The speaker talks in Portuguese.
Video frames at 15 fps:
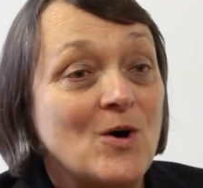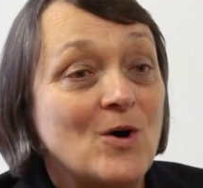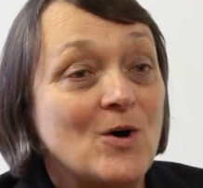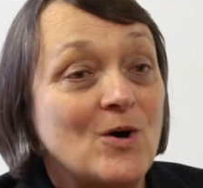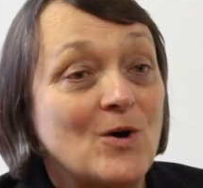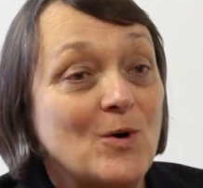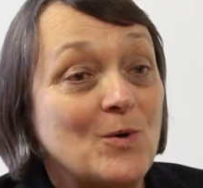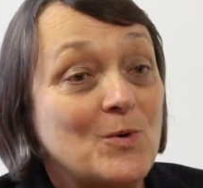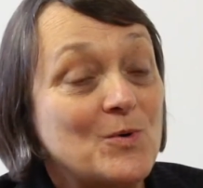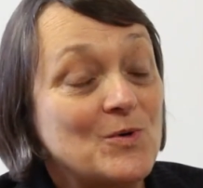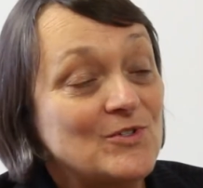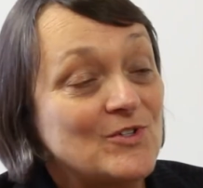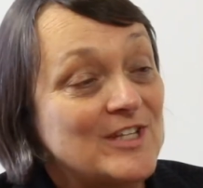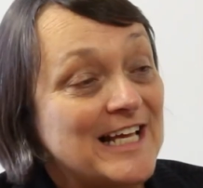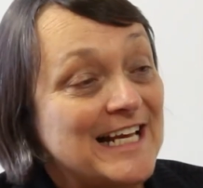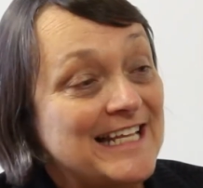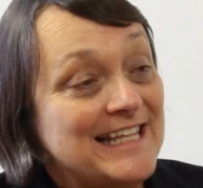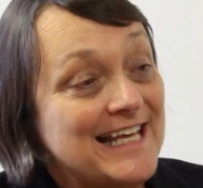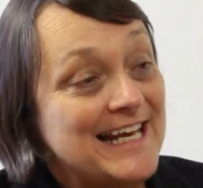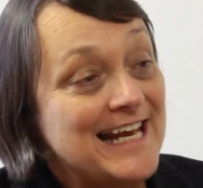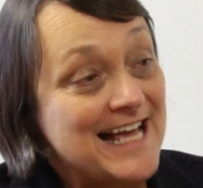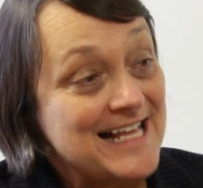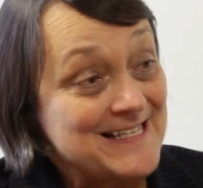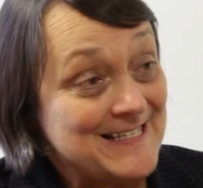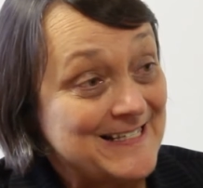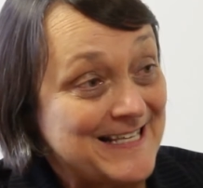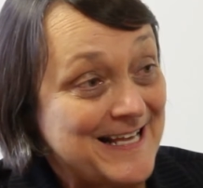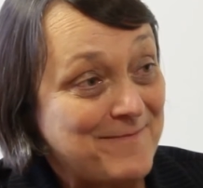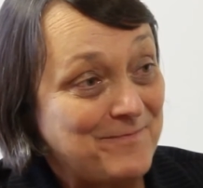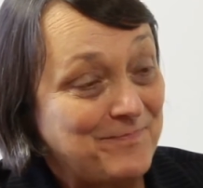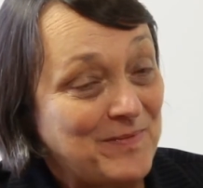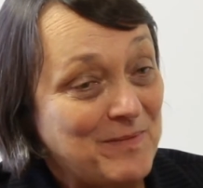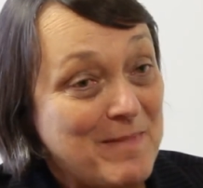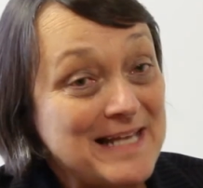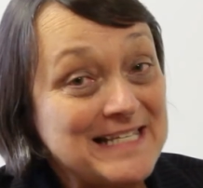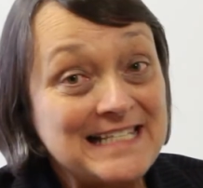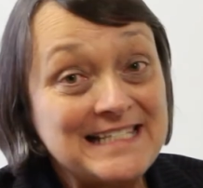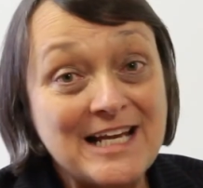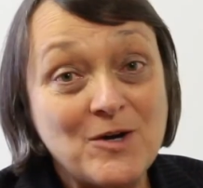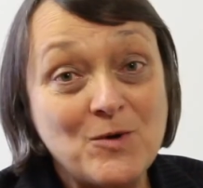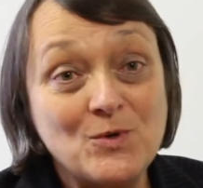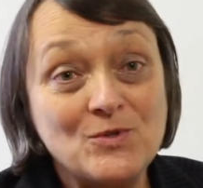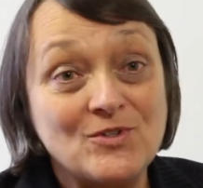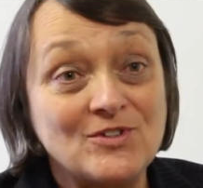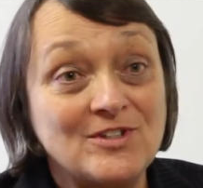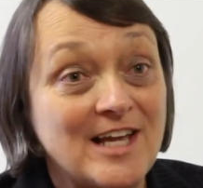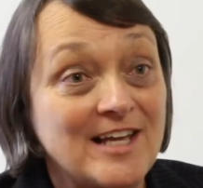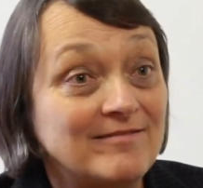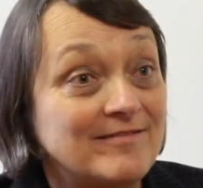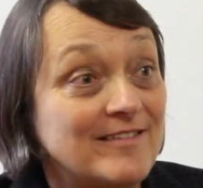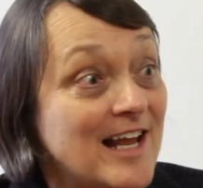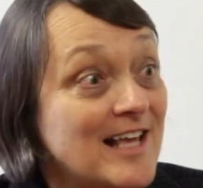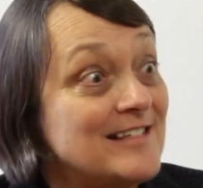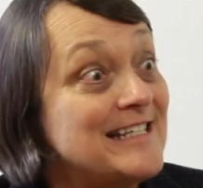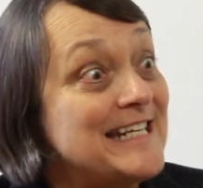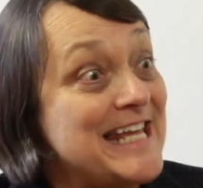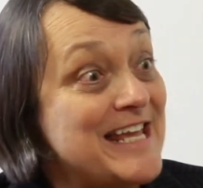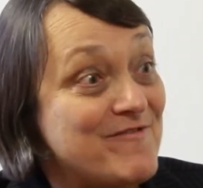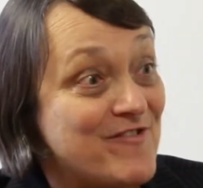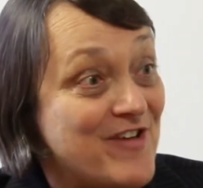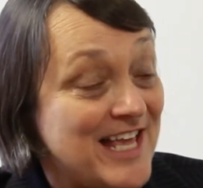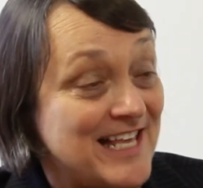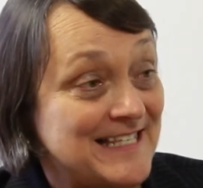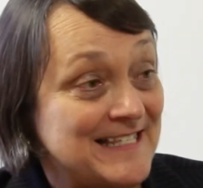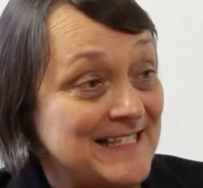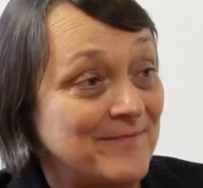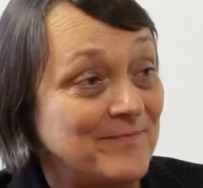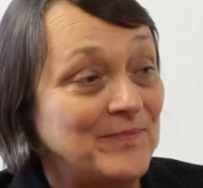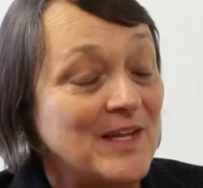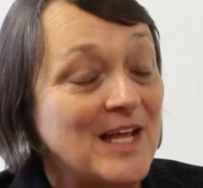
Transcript: o curso de liderança. Mas esse curso tem três níveis.